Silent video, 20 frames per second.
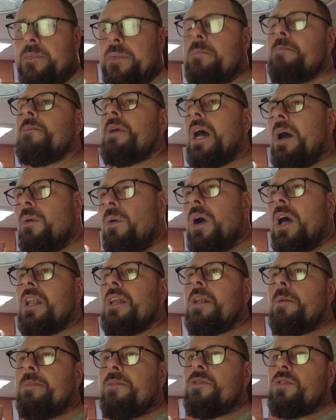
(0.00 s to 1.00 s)
Miało,
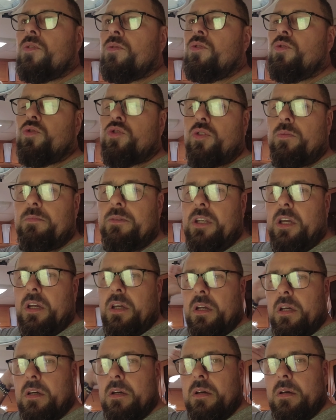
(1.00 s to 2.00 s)
ale na pewno dużo
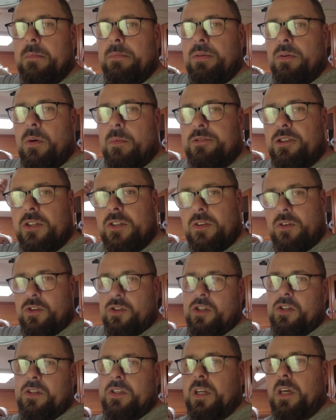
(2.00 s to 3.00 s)
mniej e, było
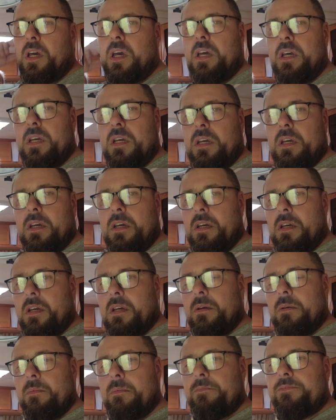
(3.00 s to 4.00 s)
przezroczyste.
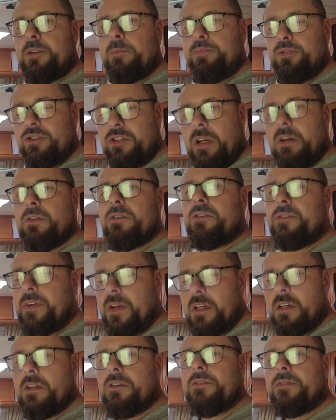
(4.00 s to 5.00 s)
E, Przypuszczalność
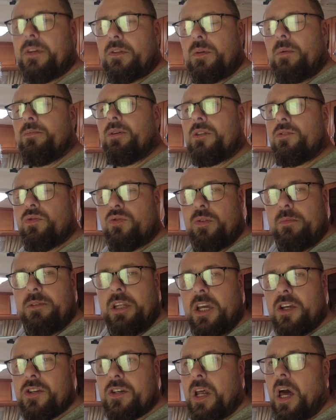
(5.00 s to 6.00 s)
światła, była dużo
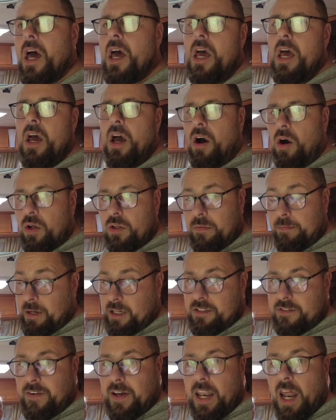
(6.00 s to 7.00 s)
mniejsza od
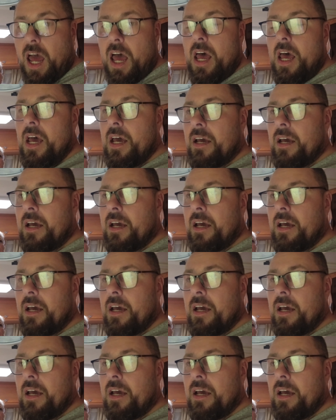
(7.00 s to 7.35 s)
Maxfana,